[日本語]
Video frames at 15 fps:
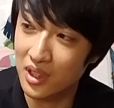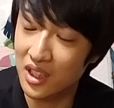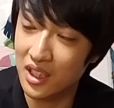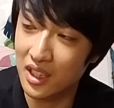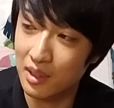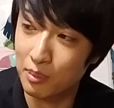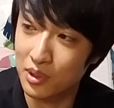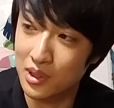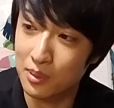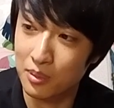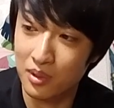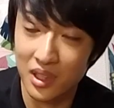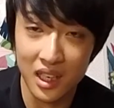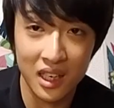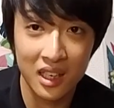大きな持ち
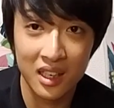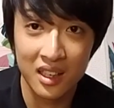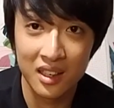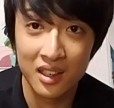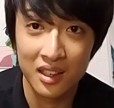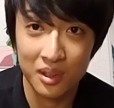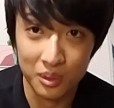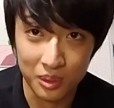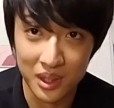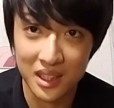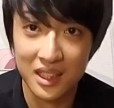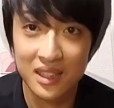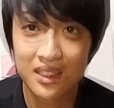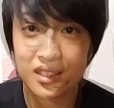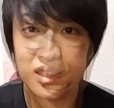物はこの
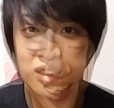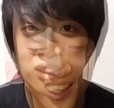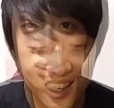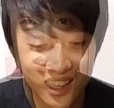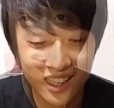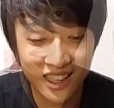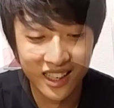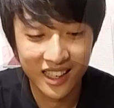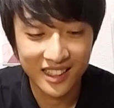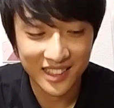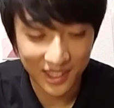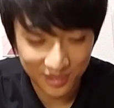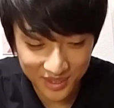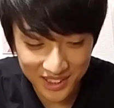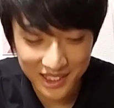辺です。
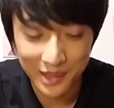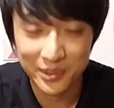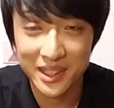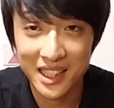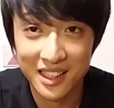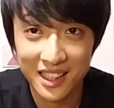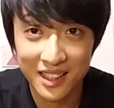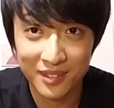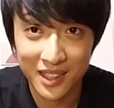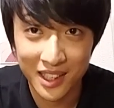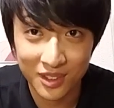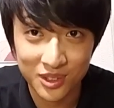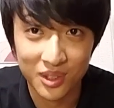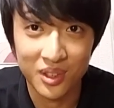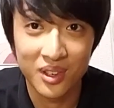楽しい旅になれれば
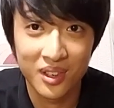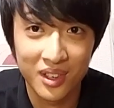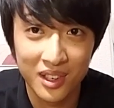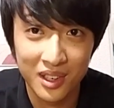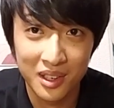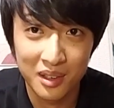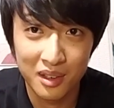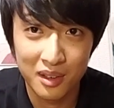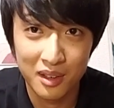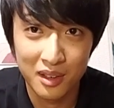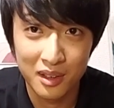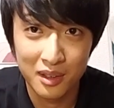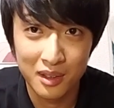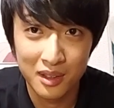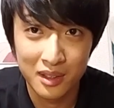なと。
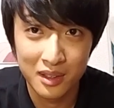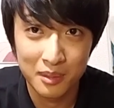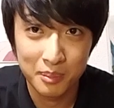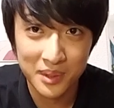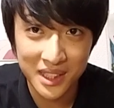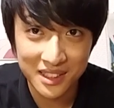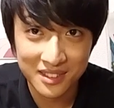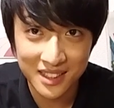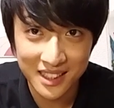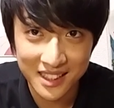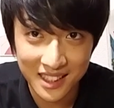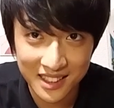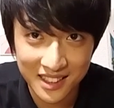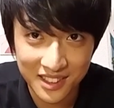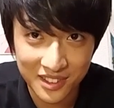見てくだ
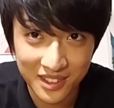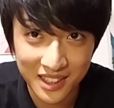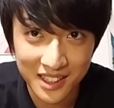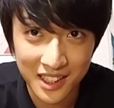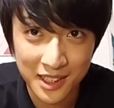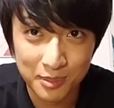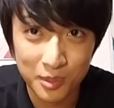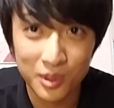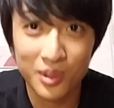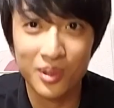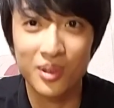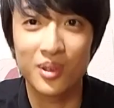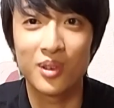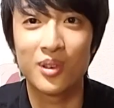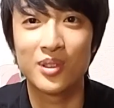さってる方に
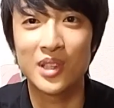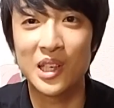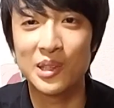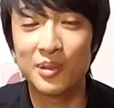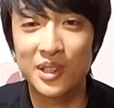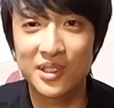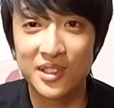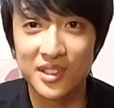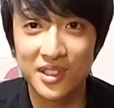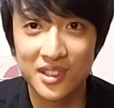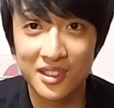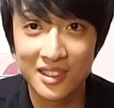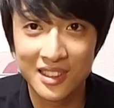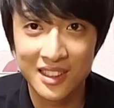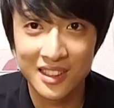も、なるべく
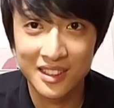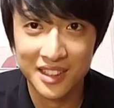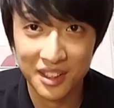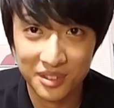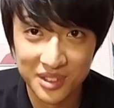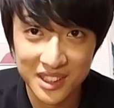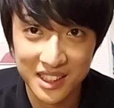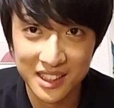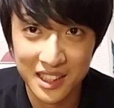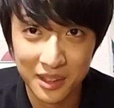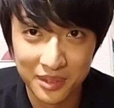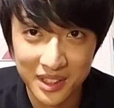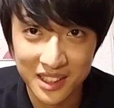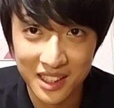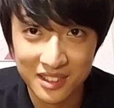楽しい
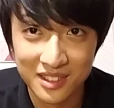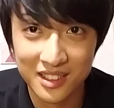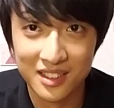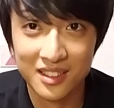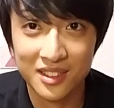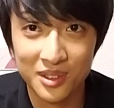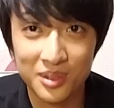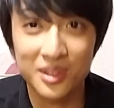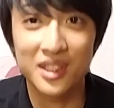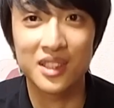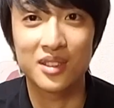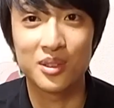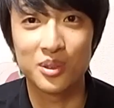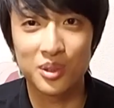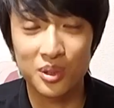旅になるよう
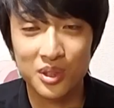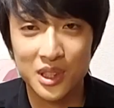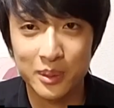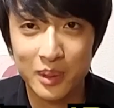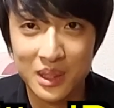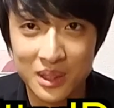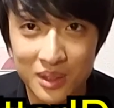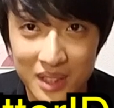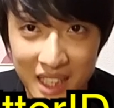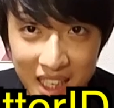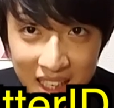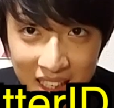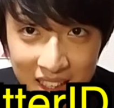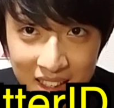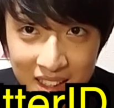にこう努力しますの
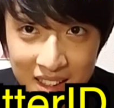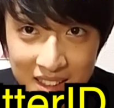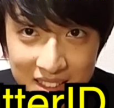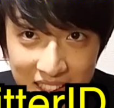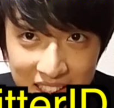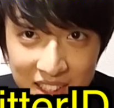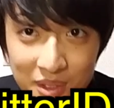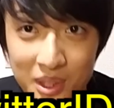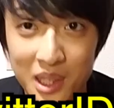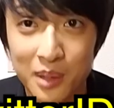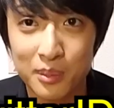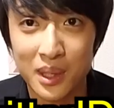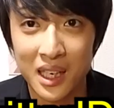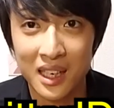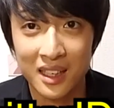で、ぜひ良け
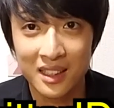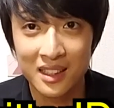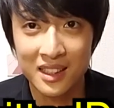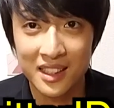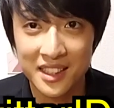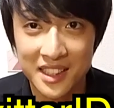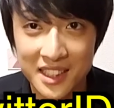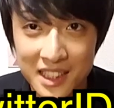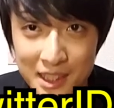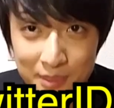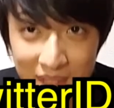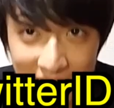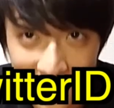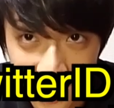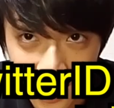ればいちにち
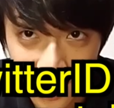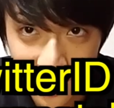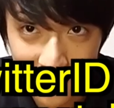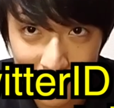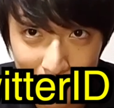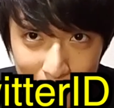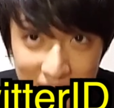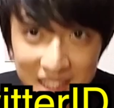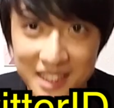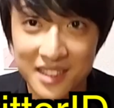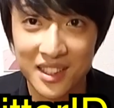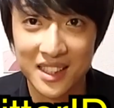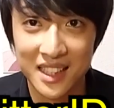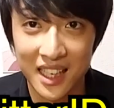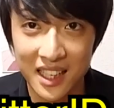めから見てやって
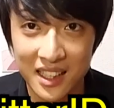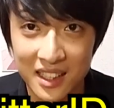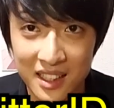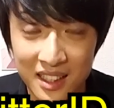ください。